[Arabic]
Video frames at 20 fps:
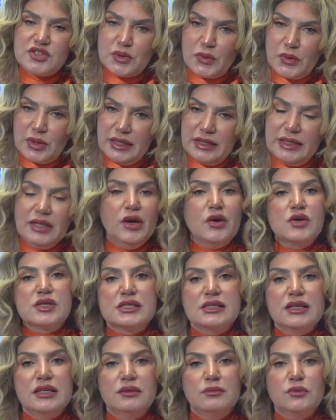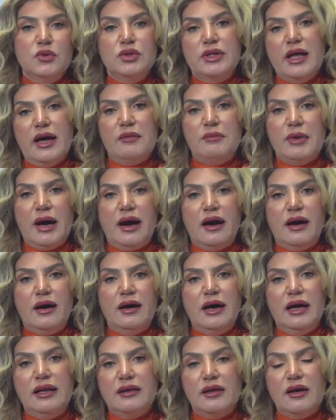شكرا لحسن
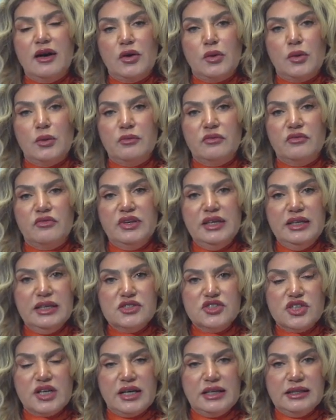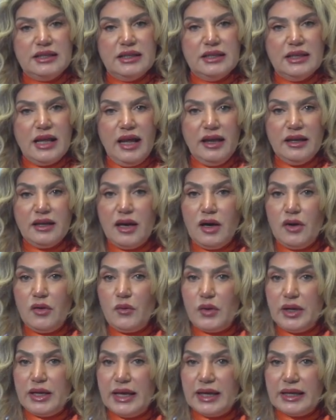المتابعة ألقاكم في نشرات لاحقة
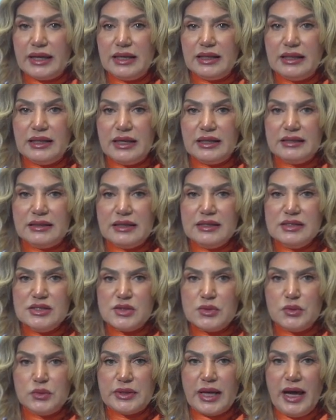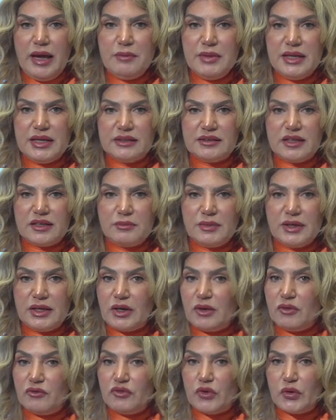ولكن لا تنسوا تحميل
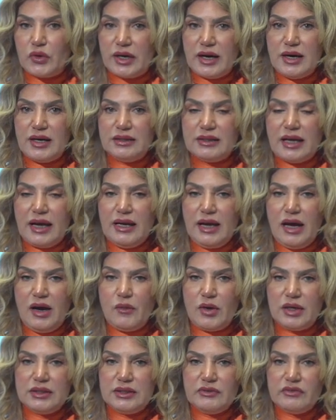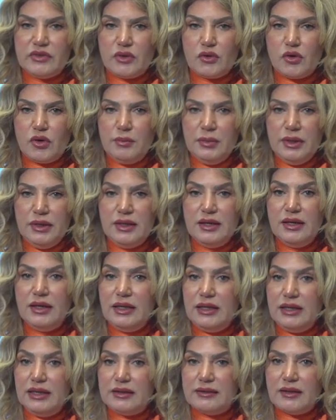تطبيق انفوجرات على هواتفكم
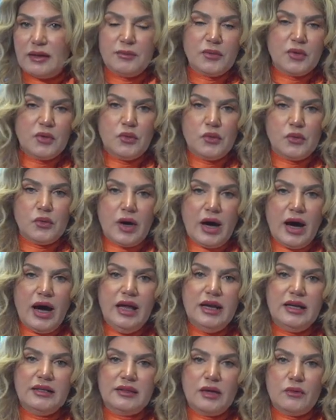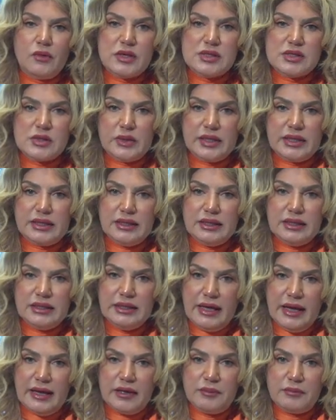لتبقوا على تواصل
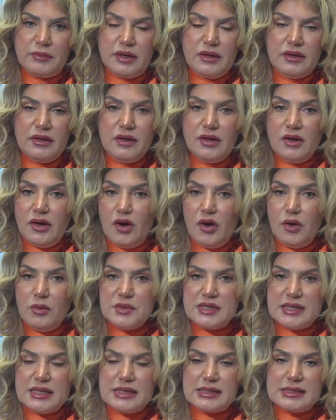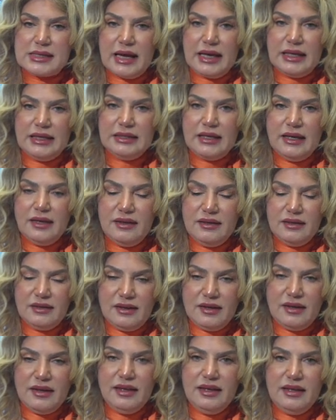دائم أمسية سعيدة
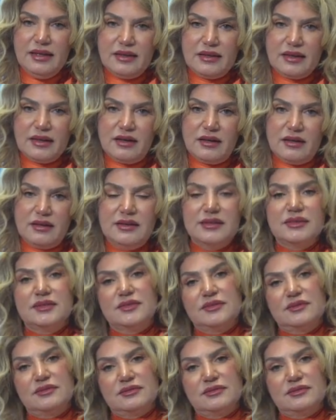إلى اللقاء